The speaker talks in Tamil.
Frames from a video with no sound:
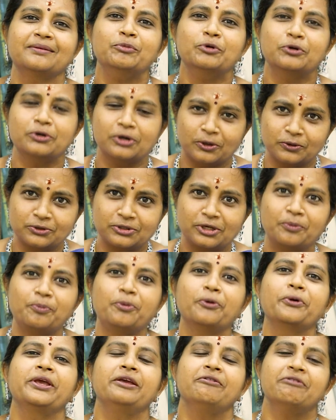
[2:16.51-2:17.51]
புக் ஹவுஸில்
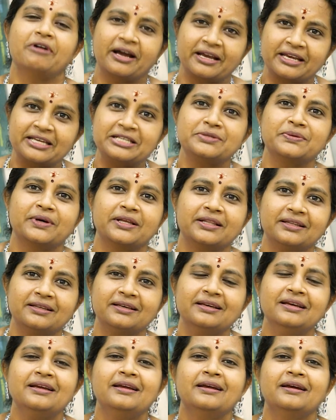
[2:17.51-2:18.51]
போய் வாங்கிட்டு
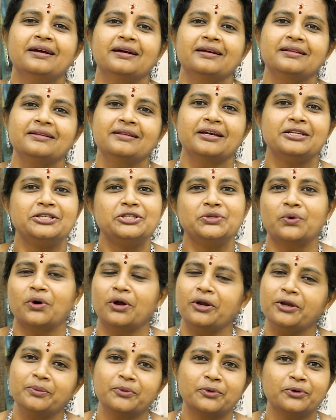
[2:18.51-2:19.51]
வந்து அந்த அஞ்சு
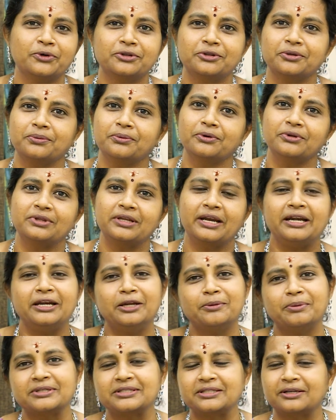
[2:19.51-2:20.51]
வால்யூம் கொடுத்த போது
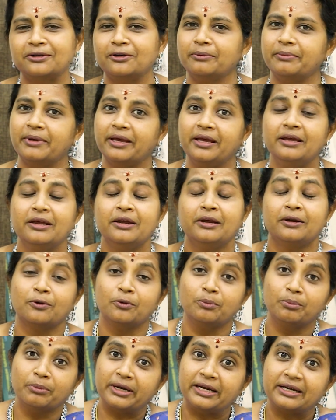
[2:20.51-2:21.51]
ரெண்டு பசங்களுமே
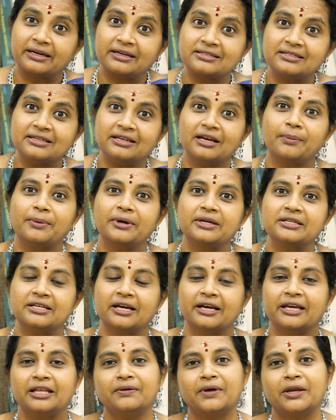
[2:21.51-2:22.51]
ரொம்ப இன்ட்ரெஸ்டிங்காக
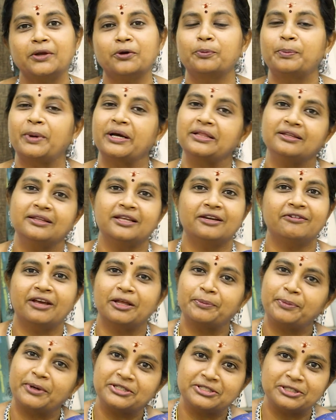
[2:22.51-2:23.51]
படித்தாங்க இது வரைக்கும் ஒரு பத்து
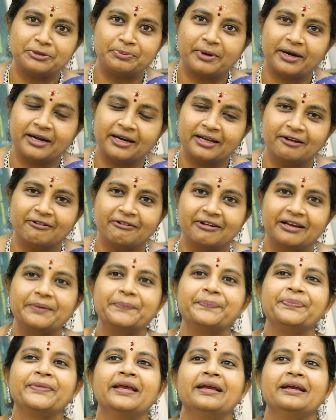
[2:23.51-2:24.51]
தடவையாக படிச்சிருப்பானுங்க அவங்க
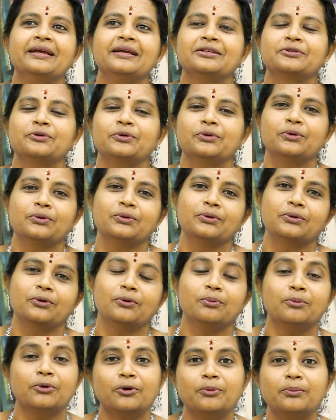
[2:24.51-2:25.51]
ஸோ
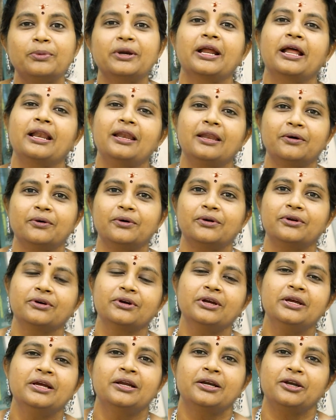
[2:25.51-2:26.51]
ரொம்ப ரொம்ப நல்ல ஒரு
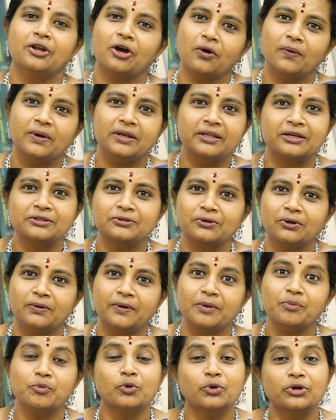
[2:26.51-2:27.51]
நாவல் தான்
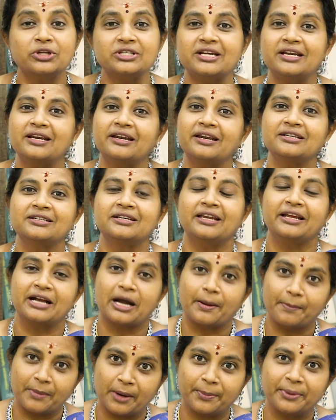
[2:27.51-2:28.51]
சொல்லுவேன் மூணு ஜென்ரேஷன்
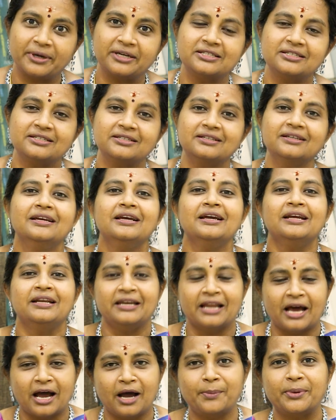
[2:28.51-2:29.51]
எங்கள் அம்மா படித்து
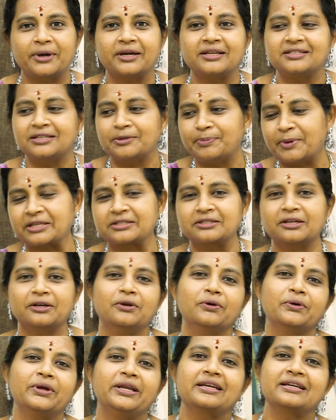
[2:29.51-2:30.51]
நான் படித்து
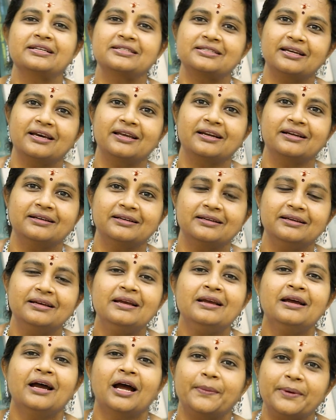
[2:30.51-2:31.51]
பசங்களும் இன்ட்ரெஸ்ட்டாக இருக்குது
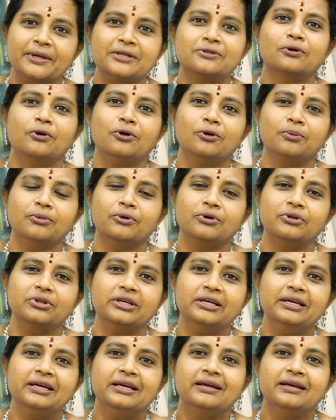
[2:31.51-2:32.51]
அப்படின்னு சொல்லும்போது